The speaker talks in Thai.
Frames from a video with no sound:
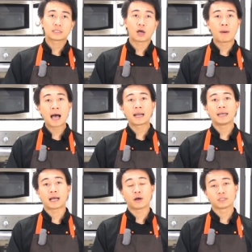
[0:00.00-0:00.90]
ชาวบ้าน
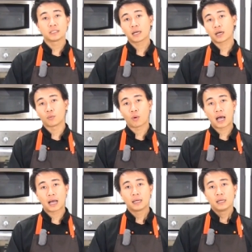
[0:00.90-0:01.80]
เนี่ยเขาเชื่อกัน
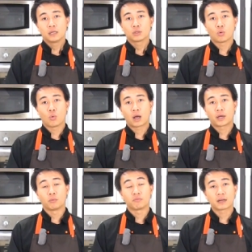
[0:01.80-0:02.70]
ว่าตัว
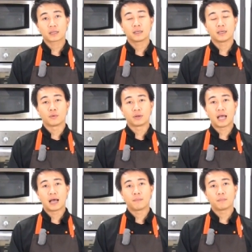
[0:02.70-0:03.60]
ขนมฟักเขียว
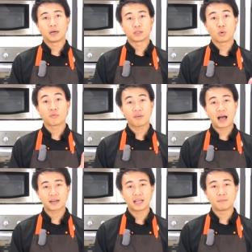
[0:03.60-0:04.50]
เนี่ยตัว
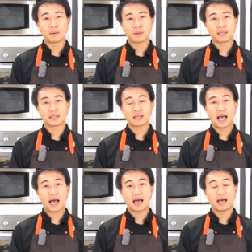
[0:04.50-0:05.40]
ฟักเนี่ยมันเป็น
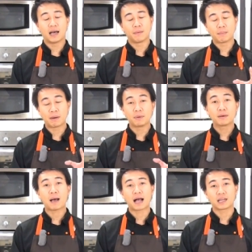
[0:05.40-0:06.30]
อาหารมันเป็นพื
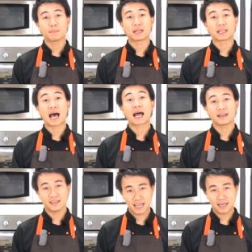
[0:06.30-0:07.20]
ชผักที่เป็นธา
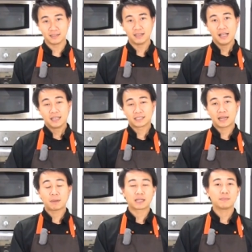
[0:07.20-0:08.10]
ตุเย็นฉะ
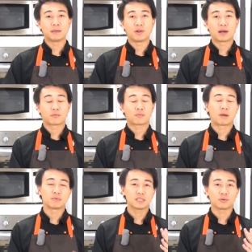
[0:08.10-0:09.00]
นั้นมันก็เหมือนเวลาเราค
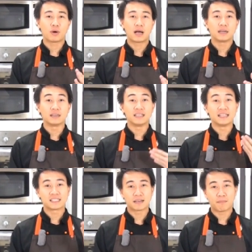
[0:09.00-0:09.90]
วามรู้สึกว่าเออ
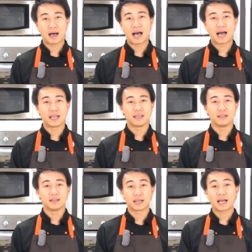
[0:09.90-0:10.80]
เย็นสบาย
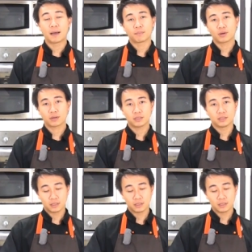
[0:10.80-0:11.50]
นะครับก็คื